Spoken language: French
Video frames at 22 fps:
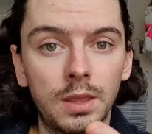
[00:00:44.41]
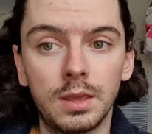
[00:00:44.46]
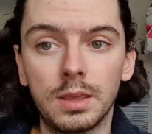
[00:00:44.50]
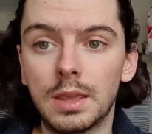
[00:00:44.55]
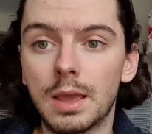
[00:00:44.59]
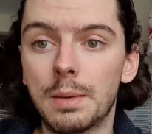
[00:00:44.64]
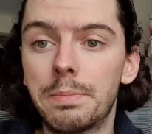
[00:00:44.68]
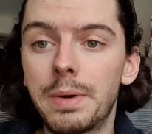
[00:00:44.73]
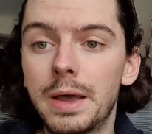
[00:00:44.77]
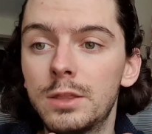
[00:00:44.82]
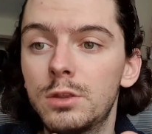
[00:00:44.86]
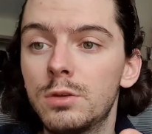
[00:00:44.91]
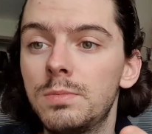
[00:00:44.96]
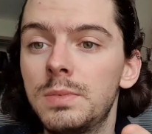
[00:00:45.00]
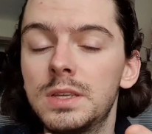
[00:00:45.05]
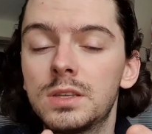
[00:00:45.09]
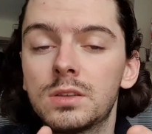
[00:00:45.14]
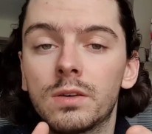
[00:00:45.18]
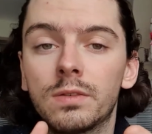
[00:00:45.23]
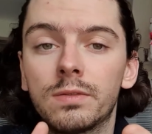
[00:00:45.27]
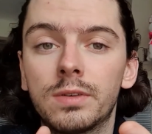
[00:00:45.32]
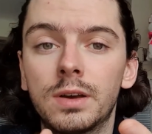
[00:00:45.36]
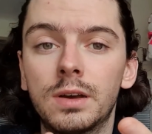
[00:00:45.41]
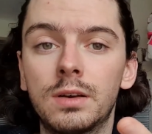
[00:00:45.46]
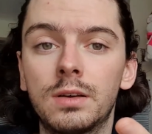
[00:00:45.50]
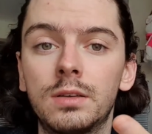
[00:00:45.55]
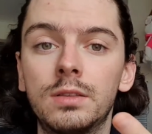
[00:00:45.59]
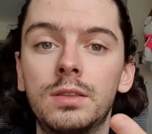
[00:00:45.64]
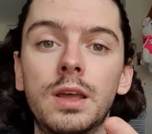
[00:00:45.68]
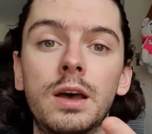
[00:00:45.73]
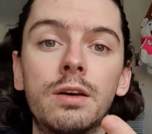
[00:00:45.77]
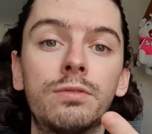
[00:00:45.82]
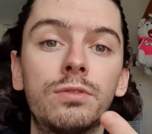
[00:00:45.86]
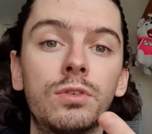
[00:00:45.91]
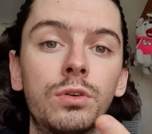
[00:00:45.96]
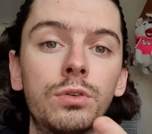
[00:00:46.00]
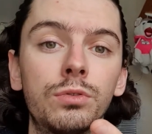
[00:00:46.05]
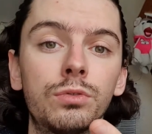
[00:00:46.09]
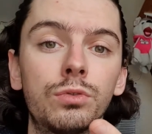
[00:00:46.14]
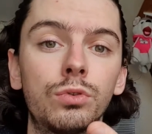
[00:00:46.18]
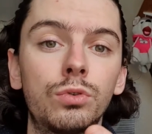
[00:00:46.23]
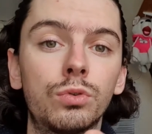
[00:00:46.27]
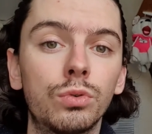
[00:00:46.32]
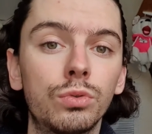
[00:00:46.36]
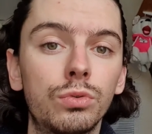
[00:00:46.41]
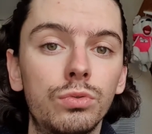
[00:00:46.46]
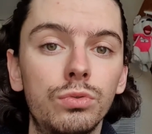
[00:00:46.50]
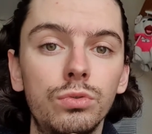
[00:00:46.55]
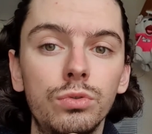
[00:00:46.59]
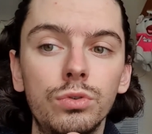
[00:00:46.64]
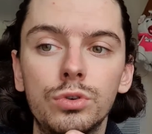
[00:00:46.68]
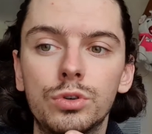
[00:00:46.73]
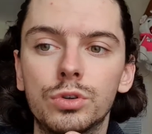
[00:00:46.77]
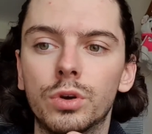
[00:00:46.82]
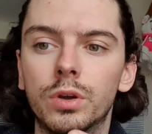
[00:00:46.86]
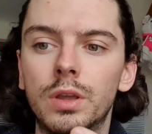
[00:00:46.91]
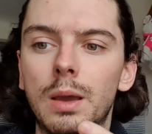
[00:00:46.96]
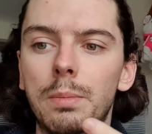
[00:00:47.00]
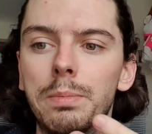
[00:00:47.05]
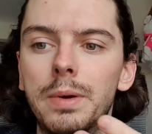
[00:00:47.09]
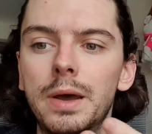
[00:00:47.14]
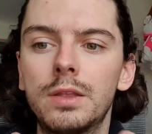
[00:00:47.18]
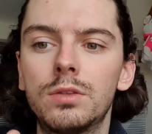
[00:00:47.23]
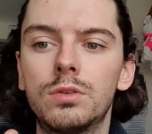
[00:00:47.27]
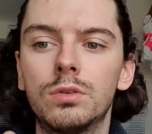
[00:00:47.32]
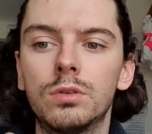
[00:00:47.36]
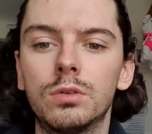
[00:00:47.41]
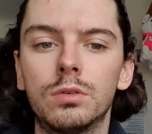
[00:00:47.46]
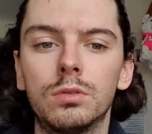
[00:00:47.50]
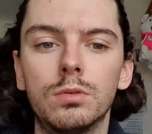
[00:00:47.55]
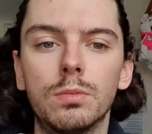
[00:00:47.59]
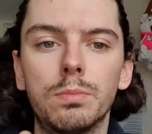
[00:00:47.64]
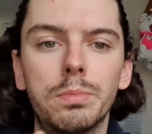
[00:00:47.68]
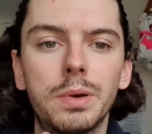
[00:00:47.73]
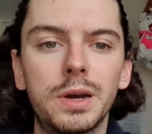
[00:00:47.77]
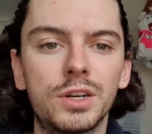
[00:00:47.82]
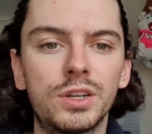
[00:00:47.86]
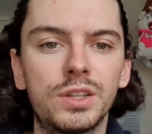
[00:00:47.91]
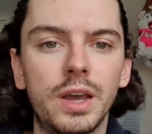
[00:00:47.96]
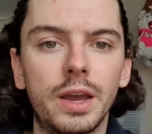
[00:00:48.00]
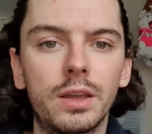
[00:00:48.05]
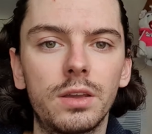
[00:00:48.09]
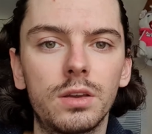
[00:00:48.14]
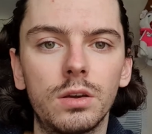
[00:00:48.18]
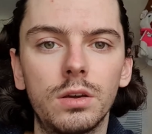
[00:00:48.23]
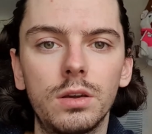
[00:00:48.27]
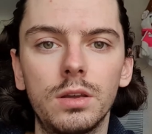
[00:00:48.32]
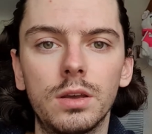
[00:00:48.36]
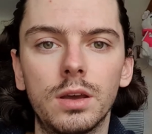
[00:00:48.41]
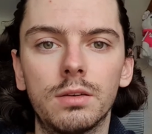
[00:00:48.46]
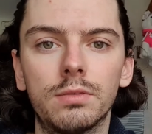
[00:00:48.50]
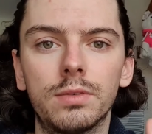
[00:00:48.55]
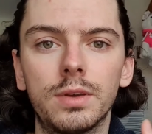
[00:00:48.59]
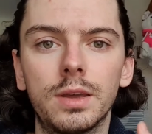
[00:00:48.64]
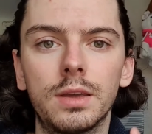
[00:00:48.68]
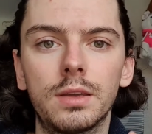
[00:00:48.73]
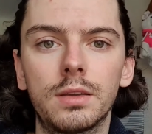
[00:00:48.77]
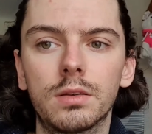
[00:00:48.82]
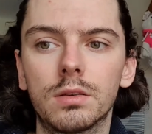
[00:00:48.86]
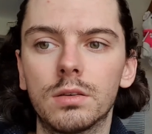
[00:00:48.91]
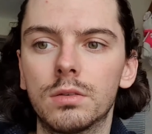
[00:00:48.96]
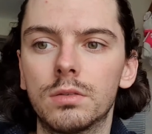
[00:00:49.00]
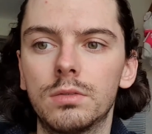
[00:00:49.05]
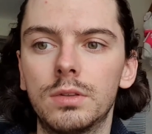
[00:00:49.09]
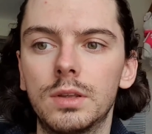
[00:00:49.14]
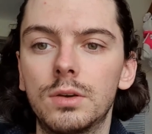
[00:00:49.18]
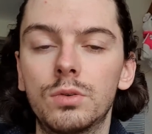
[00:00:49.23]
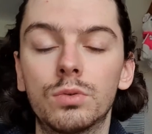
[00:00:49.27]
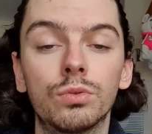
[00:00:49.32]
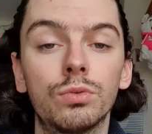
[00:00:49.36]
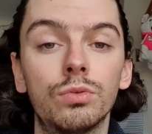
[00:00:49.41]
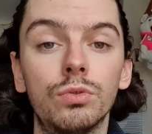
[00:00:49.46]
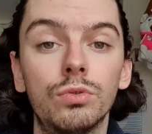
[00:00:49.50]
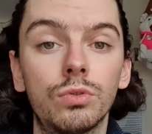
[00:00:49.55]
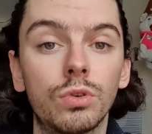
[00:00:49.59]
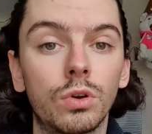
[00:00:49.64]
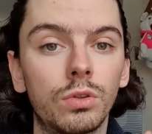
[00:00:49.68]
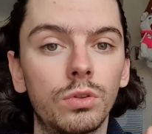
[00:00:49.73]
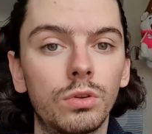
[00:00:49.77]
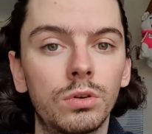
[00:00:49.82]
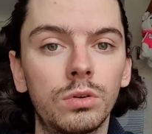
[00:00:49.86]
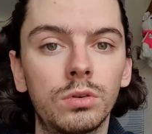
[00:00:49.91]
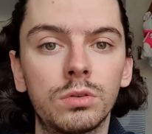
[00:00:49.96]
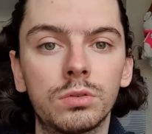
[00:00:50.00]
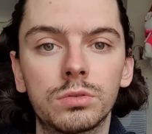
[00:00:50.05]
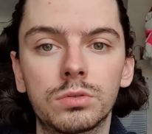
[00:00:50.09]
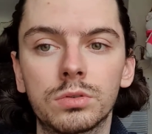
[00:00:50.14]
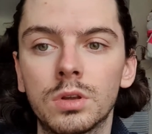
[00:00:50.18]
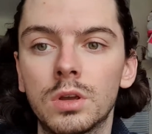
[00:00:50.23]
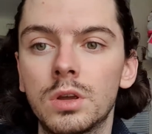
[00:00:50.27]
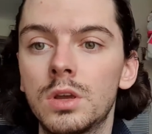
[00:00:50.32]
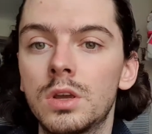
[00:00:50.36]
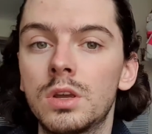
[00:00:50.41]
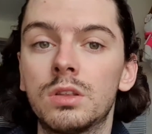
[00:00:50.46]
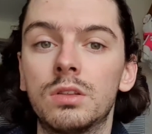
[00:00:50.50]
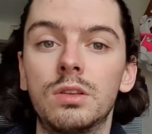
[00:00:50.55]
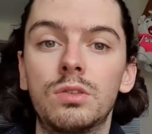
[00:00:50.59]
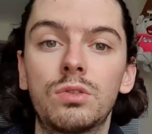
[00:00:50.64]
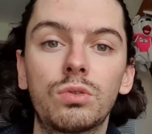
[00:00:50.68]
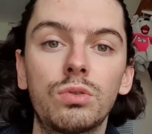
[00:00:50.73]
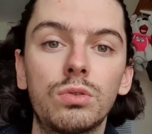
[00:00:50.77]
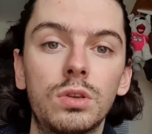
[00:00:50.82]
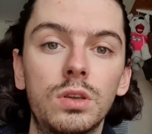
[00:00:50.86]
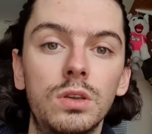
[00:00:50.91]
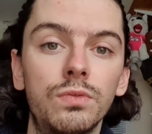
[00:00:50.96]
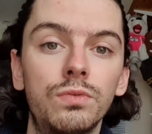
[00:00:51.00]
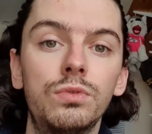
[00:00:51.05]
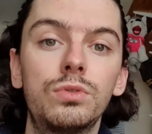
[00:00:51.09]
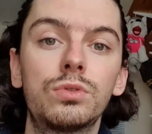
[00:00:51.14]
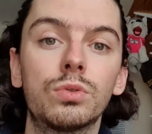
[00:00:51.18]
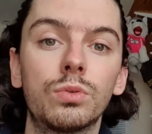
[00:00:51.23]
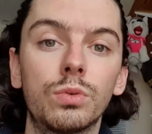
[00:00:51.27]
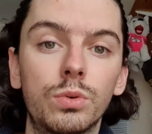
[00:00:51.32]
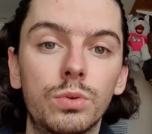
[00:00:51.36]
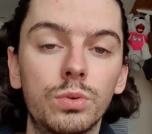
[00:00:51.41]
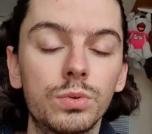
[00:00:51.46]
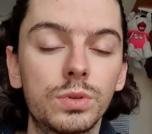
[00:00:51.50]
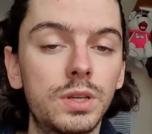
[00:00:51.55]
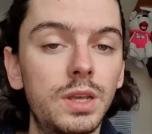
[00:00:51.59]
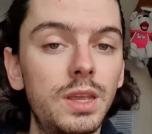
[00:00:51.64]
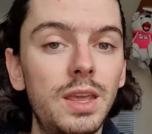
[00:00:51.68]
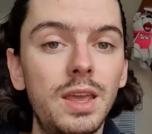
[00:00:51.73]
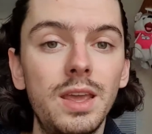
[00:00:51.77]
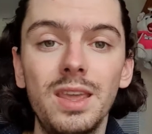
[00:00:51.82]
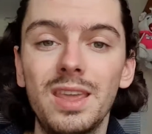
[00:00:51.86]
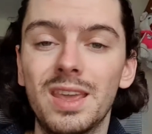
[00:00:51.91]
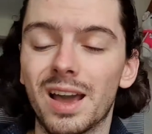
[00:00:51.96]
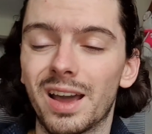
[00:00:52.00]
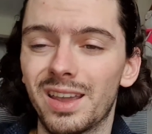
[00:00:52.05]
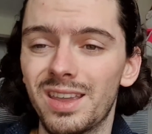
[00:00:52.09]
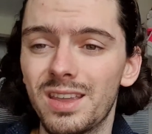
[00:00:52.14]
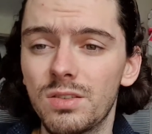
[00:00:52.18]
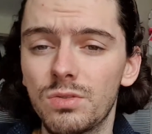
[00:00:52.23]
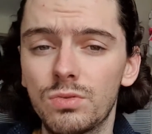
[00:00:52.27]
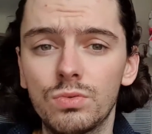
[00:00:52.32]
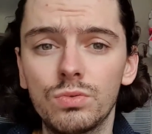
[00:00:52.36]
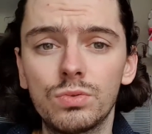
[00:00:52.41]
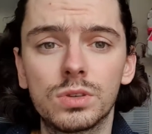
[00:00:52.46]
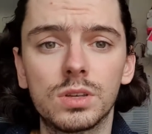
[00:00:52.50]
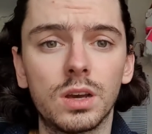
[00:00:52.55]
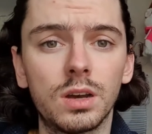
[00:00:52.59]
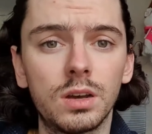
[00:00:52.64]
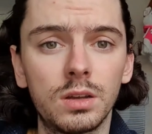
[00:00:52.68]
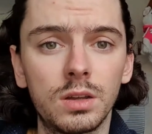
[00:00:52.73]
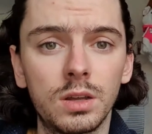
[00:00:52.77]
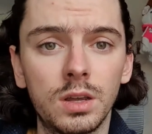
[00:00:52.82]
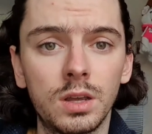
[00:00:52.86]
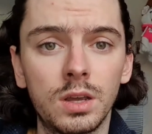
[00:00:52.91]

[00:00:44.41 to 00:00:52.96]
Il n'y a pas de mise en avant de contenu, genre il n'y a pas de, page d'accueil avec euh, des contenus tendances, des trucs qui vous sont conseillés, il n'y a rien de tout ça.